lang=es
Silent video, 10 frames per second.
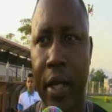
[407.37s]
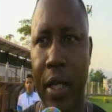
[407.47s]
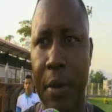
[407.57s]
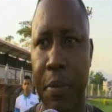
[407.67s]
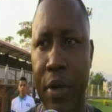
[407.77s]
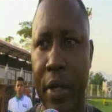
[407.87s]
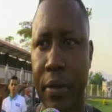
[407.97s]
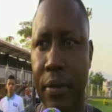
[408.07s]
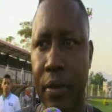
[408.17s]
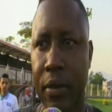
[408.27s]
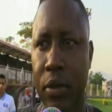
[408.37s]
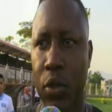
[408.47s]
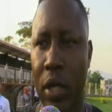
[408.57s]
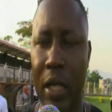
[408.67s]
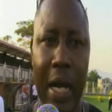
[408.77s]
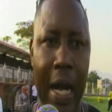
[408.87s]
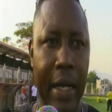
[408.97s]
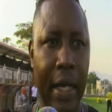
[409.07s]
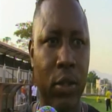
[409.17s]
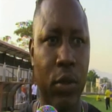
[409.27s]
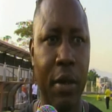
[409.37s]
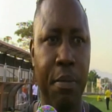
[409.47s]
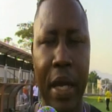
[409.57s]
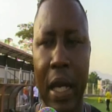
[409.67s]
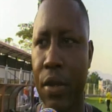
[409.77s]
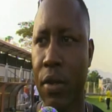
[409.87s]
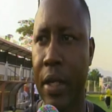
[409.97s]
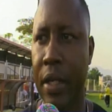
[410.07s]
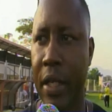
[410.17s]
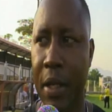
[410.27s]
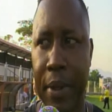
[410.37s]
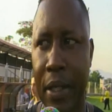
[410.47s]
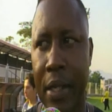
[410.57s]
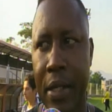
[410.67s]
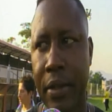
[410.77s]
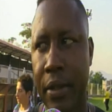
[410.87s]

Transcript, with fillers: le ponen toda las ganas, todo el empeño, nadie quiere perder